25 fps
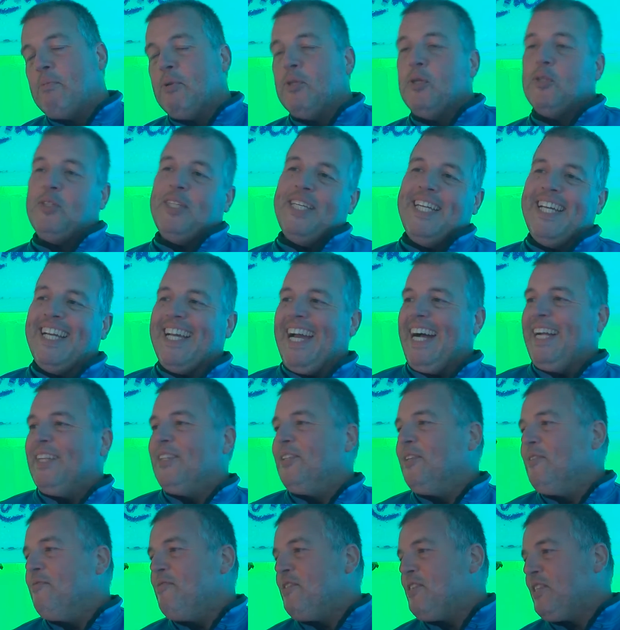i prodotti in
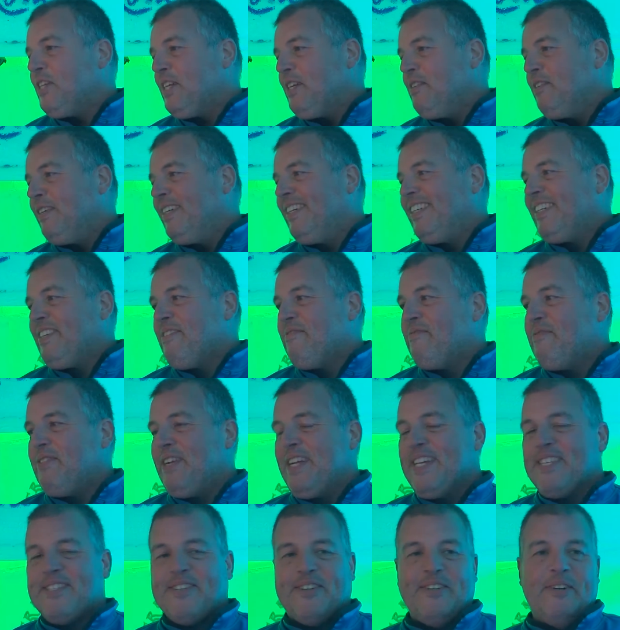caldo invece che in
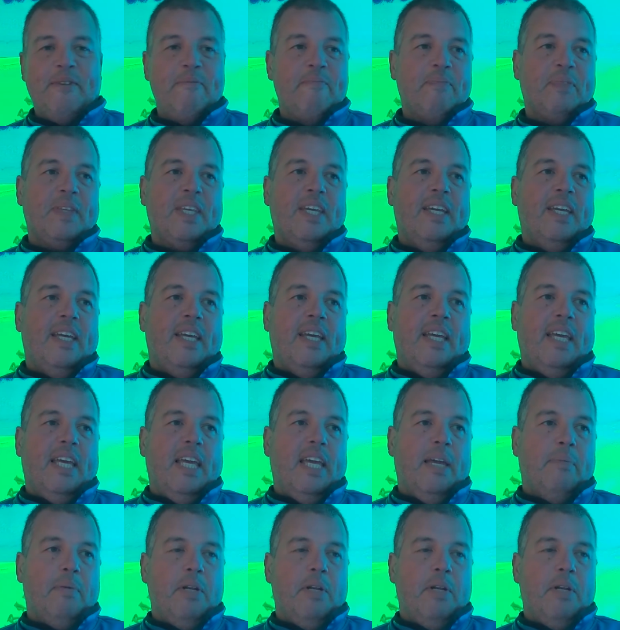fresco. E